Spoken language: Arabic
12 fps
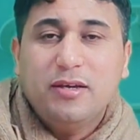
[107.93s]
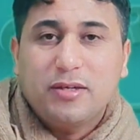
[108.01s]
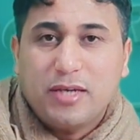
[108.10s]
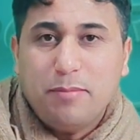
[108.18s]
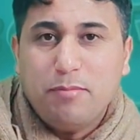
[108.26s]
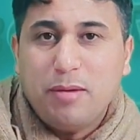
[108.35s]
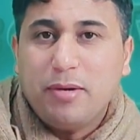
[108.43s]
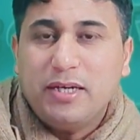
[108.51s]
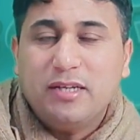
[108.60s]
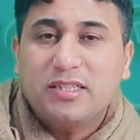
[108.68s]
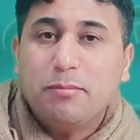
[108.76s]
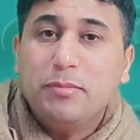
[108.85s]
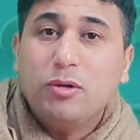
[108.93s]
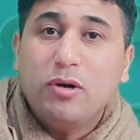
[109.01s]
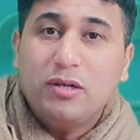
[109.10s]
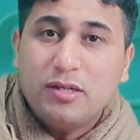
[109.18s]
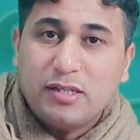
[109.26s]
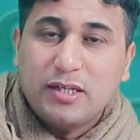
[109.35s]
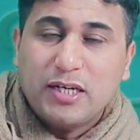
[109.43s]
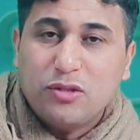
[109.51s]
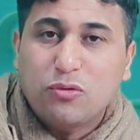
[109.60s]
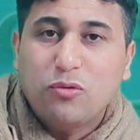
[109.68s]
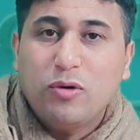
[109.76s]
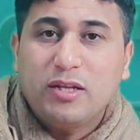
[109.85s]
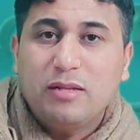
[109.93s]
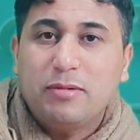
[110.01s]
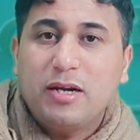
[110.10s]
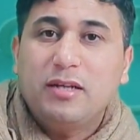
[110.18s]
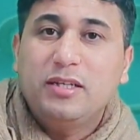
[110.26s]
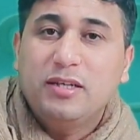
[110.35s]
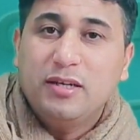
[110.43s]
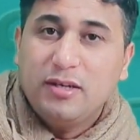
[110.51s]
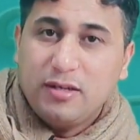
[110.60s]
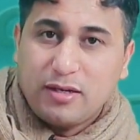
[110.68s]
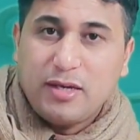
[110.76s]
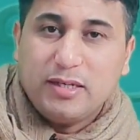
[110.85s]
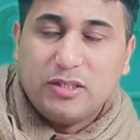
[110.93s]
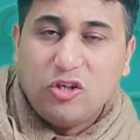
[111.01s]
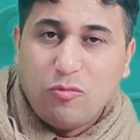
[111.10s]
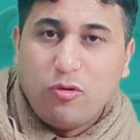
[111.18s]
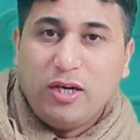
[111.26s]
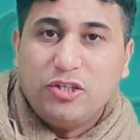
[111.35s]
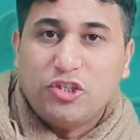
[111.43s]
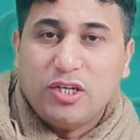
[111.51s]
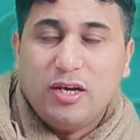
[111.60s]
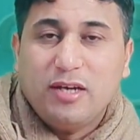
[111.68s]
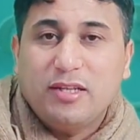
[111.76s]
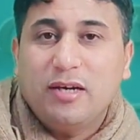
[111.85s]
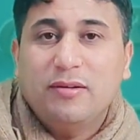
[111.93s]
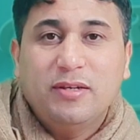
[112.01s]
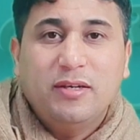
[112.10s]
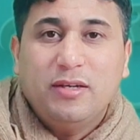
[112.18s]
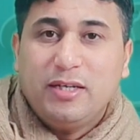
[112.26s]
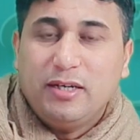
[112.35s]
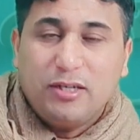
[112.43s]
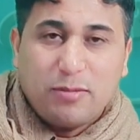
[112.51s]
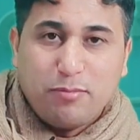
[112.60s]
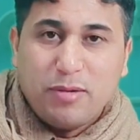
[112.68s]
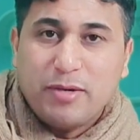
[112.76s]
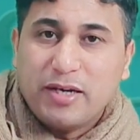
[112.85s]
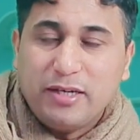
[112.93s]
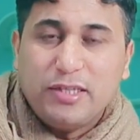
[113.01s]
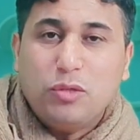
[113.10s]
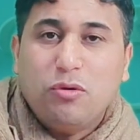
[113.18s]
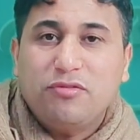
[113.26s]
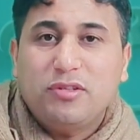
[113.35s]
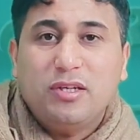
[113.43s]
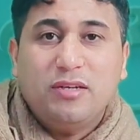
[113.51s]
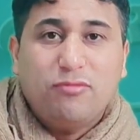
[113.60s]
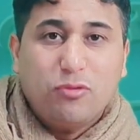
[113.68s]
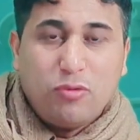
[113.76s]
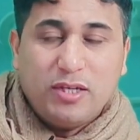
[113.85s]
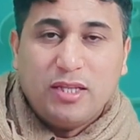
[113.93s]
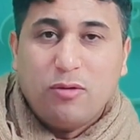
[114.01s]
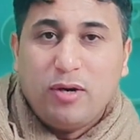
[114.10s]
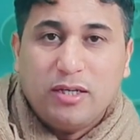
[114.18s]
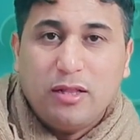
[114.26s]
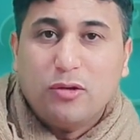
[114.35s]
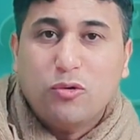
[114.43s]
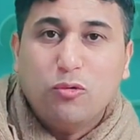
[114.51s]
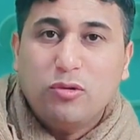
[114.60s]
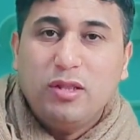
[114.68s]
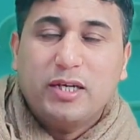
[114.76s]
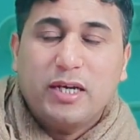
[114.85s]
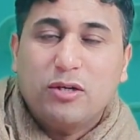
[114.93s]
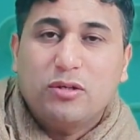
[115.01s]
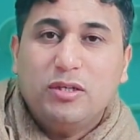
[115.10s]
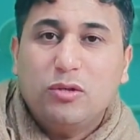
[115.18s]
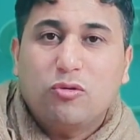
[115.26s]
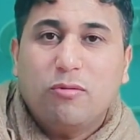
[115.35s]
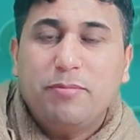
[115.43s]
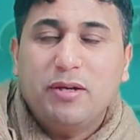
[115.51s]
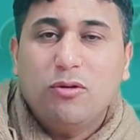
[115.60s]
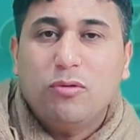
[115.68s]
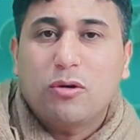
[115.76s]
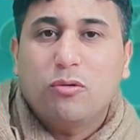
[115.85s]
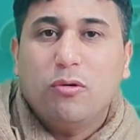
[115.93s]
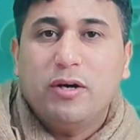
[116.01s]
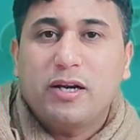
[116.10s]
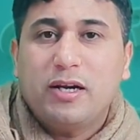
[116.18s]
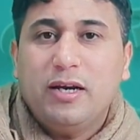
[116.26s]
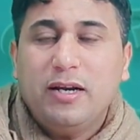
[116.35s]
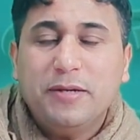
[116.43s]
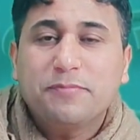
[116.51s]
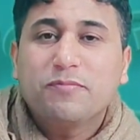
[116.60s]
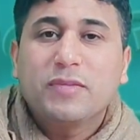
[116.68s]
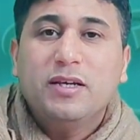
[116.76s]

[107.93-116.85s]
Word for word: كما بغينا نسميوها الناس اللي كيدقوا هاد البرهادي كيعطيهم واحد الشهاده يعني ربما قاعد يديوها في التليفون وعندها واحد الكود اللي كيكوبي اللي هو كوريلي